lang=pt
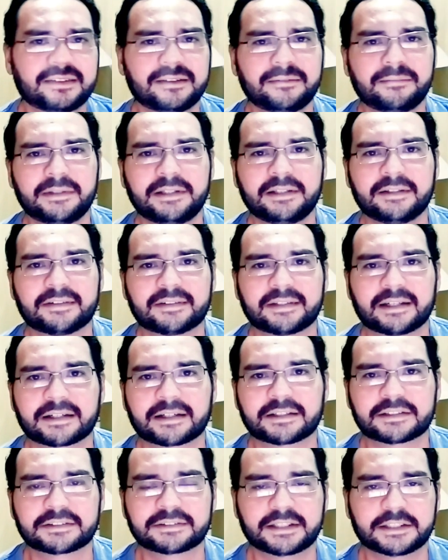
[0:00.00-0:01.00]
e
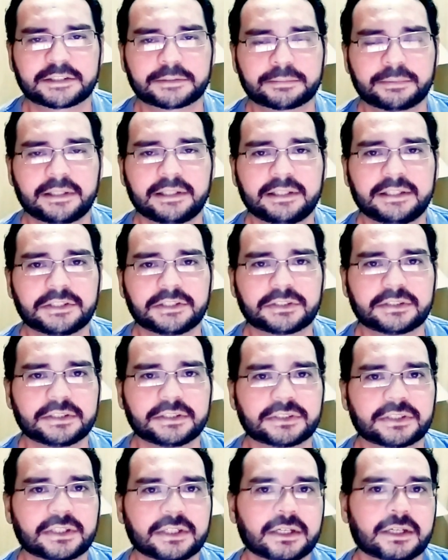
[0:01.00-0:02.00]
mini-sagas nas
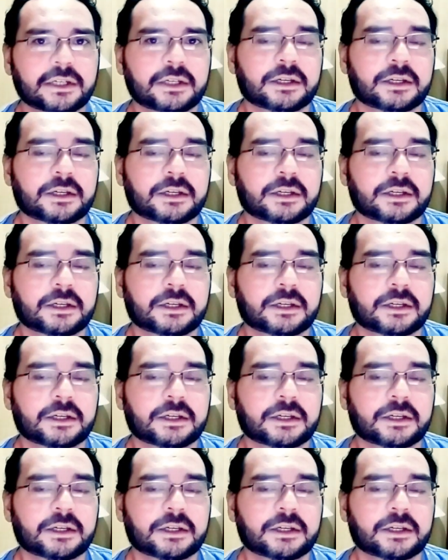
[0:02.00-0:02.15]
playlists.